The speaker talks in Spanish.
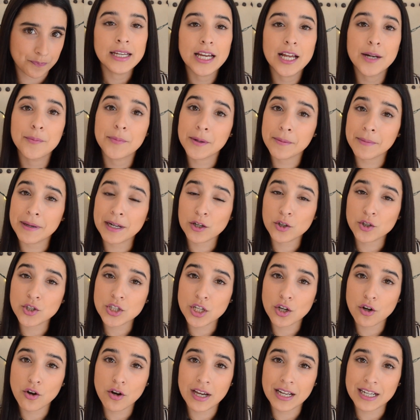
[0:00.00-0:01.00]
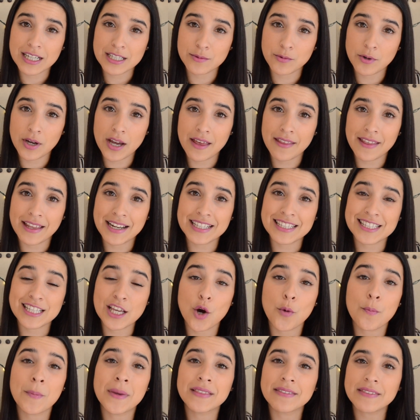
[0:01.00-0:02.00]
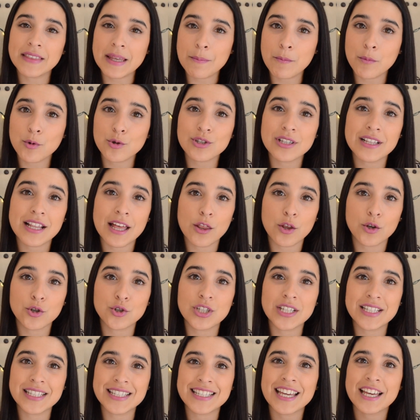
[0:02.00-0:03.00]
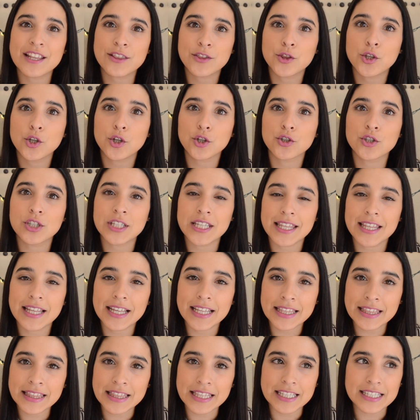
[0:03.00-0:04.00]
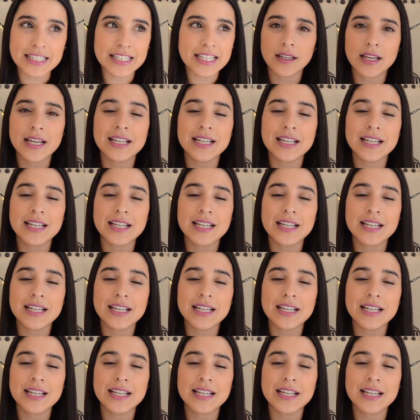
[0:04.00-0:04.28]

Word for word: El primer consejo que les voy a dar es que aumentemos la dosis de antioxidantes.